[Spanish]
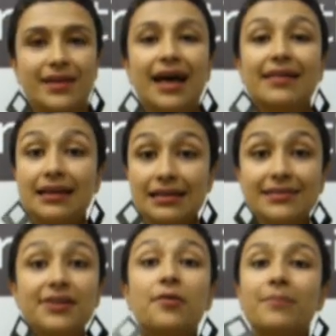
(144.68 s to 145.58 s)

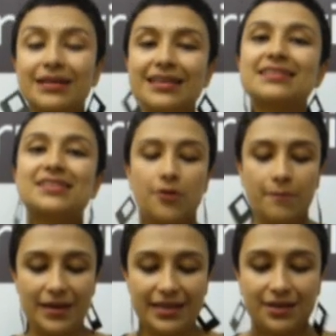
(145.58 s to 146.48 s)
Adelante compañeras y
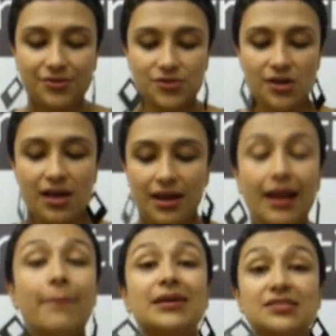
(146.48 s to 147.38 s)
compañeros,
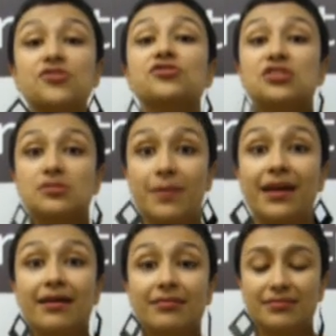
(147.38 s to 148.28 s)
la paz nos
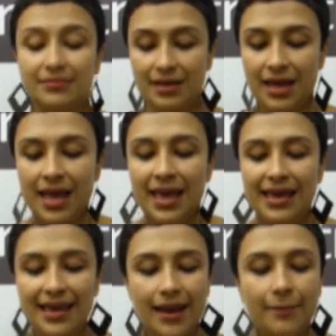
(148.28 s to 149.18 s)
espera.
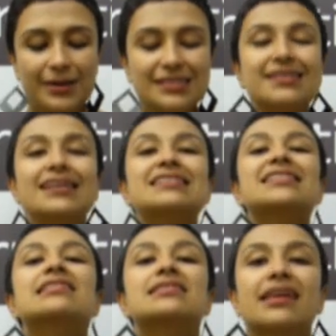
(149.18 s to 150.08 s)
Y la paz es
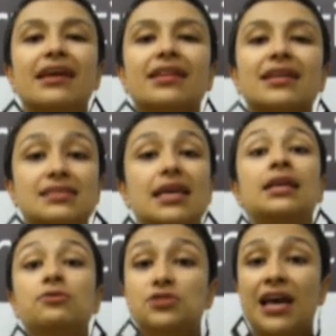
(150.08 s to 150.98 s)
de izquierdas,
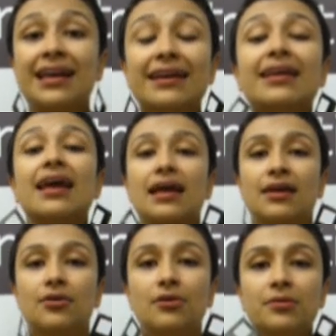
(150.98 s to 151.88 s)
en Euskal Herria,
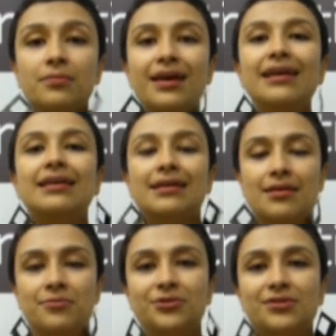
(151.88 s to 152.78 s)
en Colombia y en
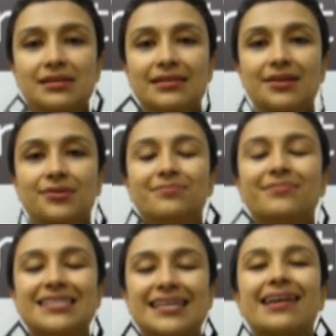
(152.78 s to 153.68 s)
el mundo entero.
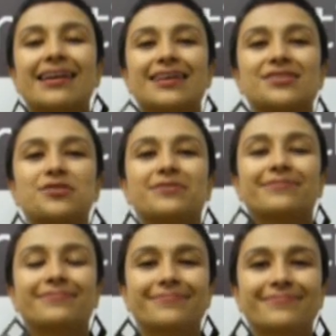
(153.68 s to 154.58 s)
Es que ricasco.
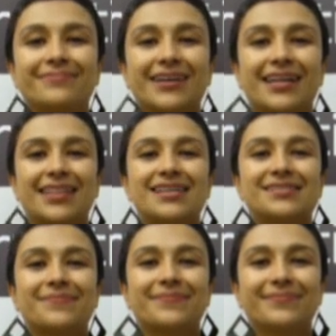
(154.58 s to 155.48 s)

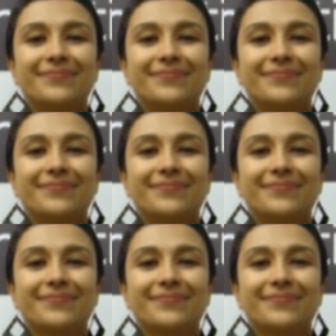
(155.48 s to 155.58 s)
Gracias.